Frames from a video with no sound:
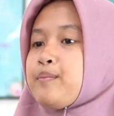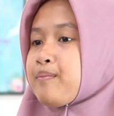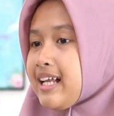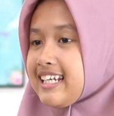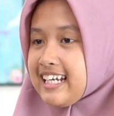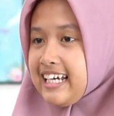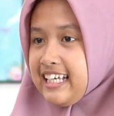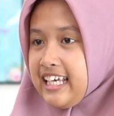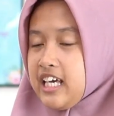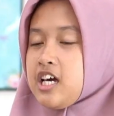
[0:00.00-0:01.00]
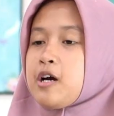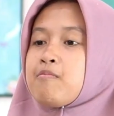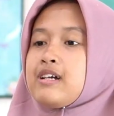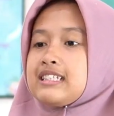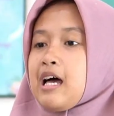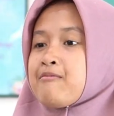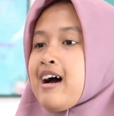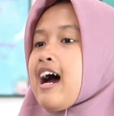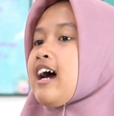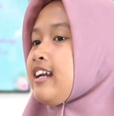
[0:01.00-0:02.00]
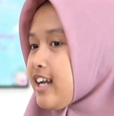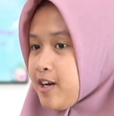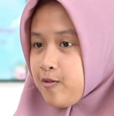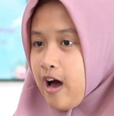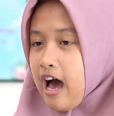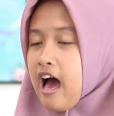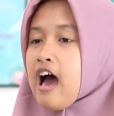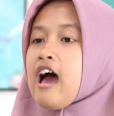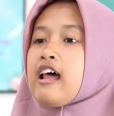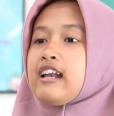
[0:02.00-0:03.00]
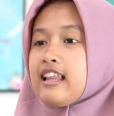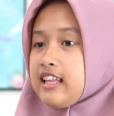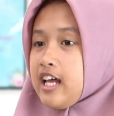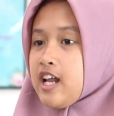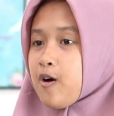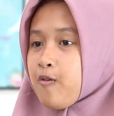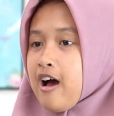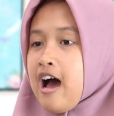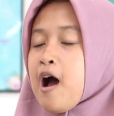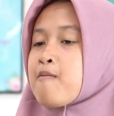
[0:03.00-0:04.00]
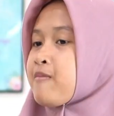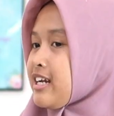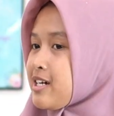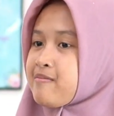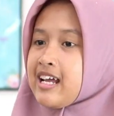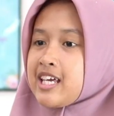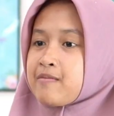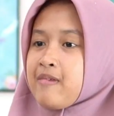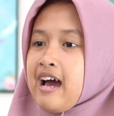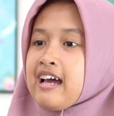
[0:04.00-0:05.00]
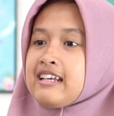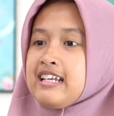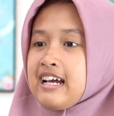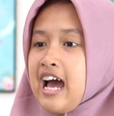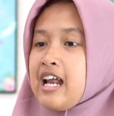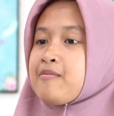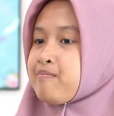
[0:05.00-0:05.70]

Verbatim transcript: Kembali lagi bersama Nadwa. Nata dakwah menebar hikmah dengan